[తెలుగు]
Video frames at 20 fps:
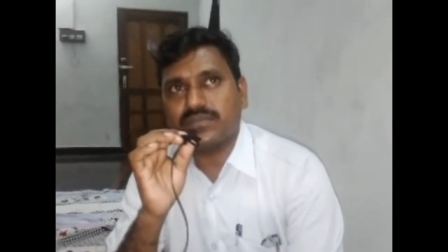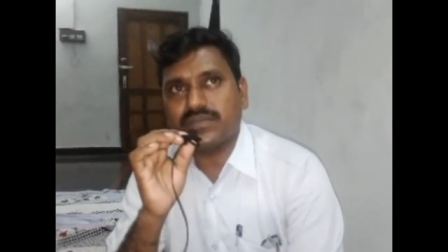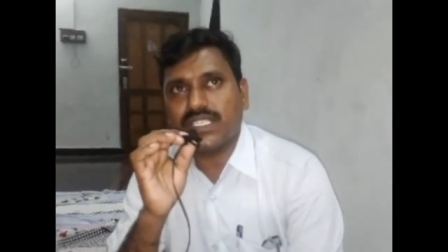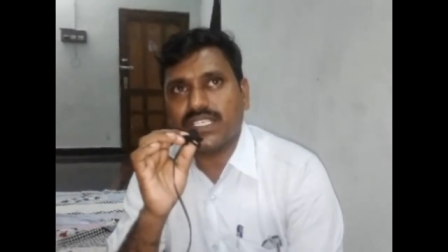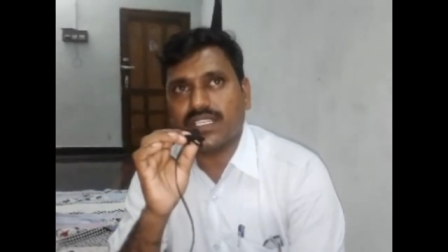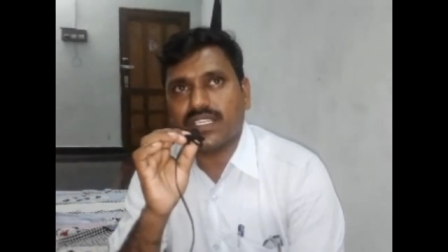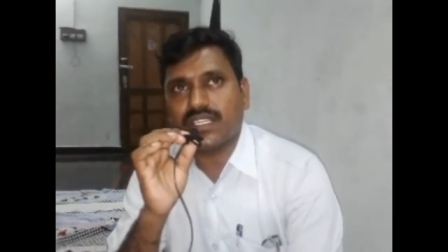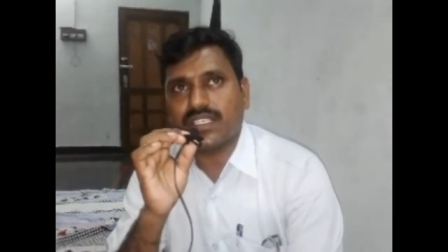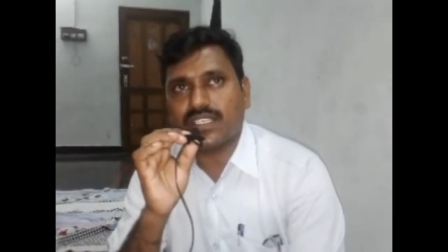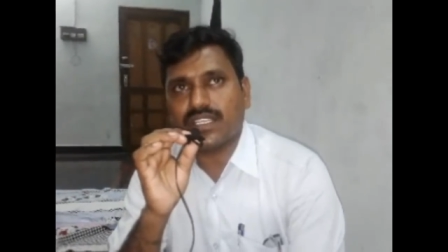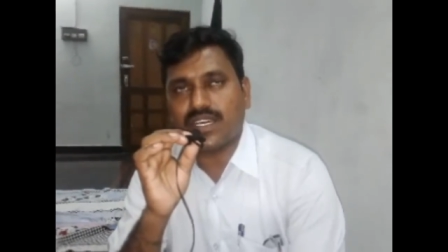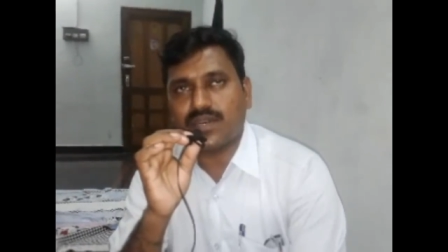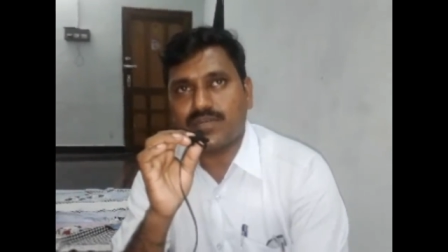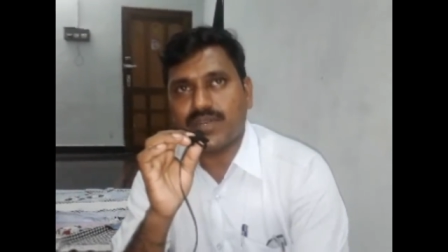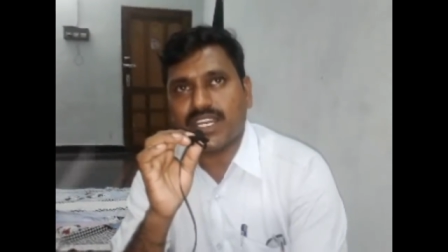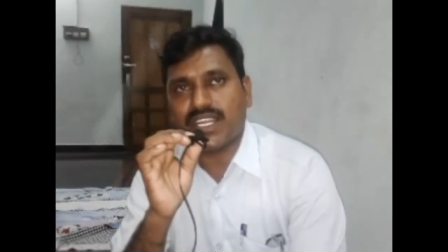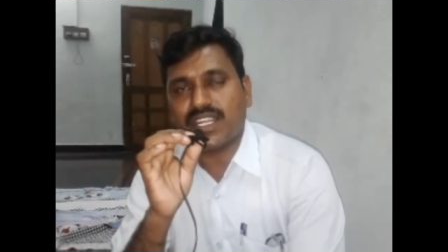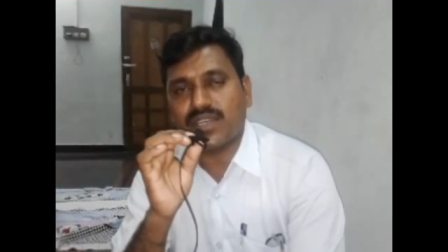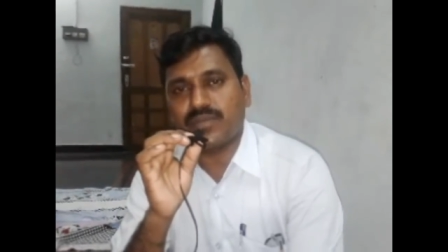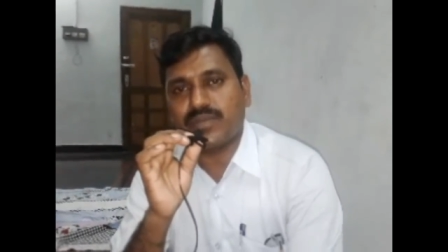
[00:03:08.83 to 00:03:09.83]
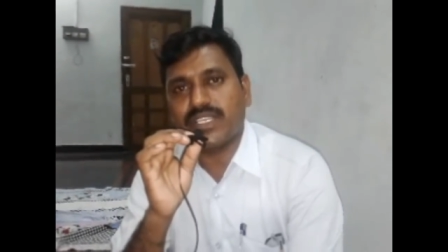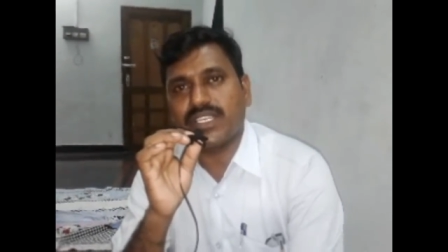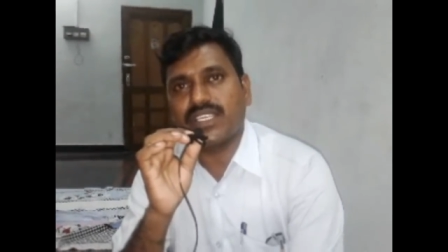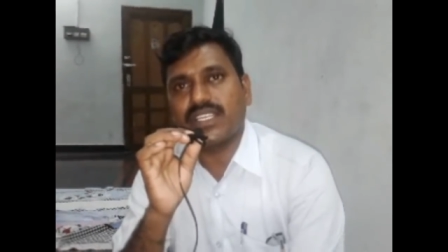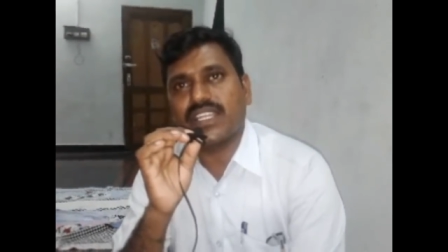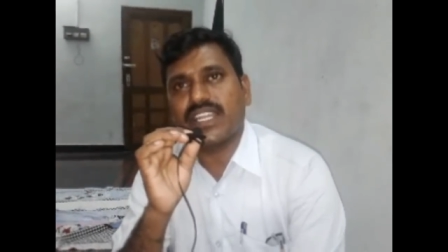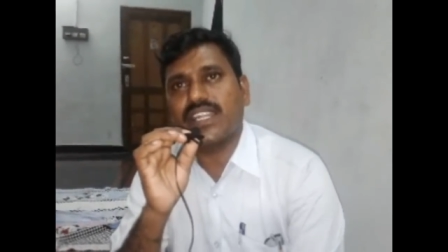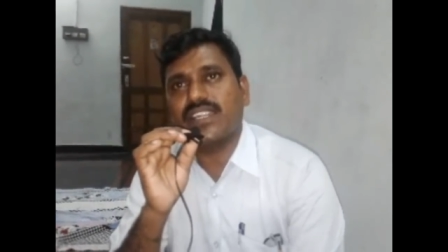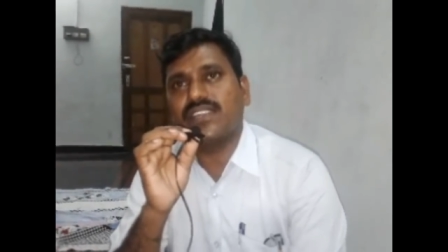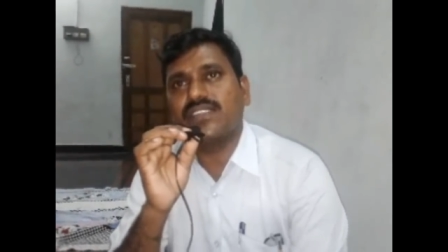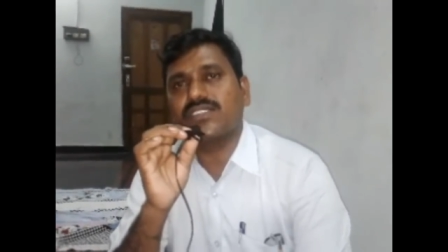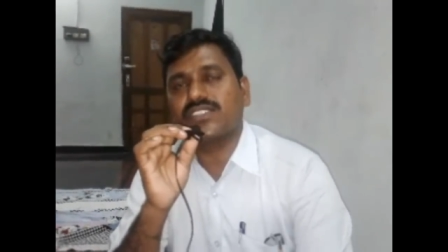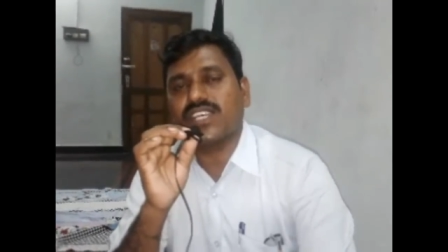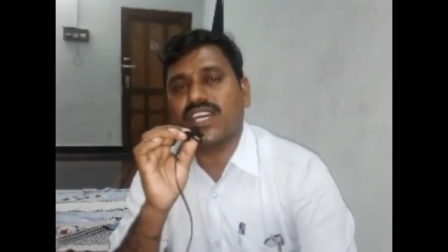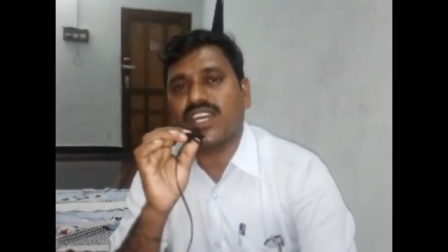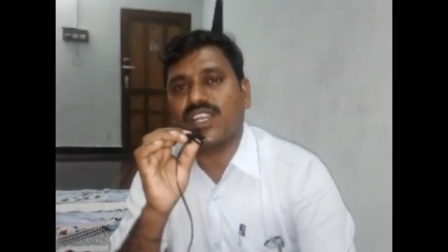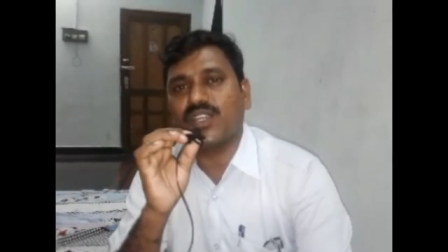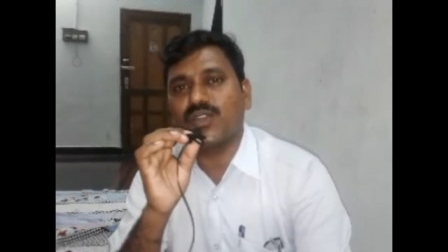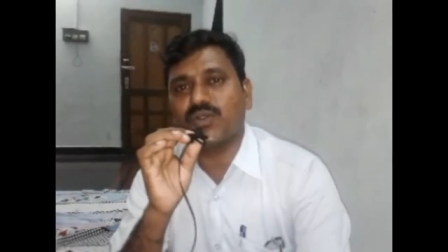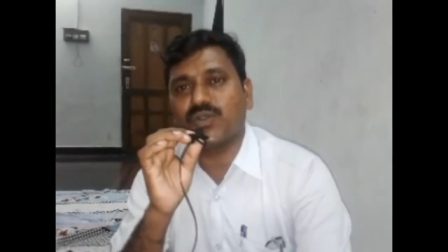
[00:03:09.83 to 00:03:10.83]
నేను రమారమి రెండు
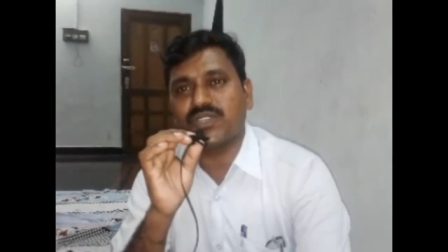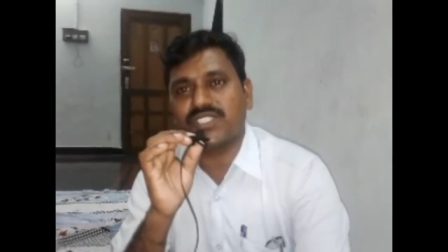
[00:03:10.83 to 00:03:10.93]
సార్లు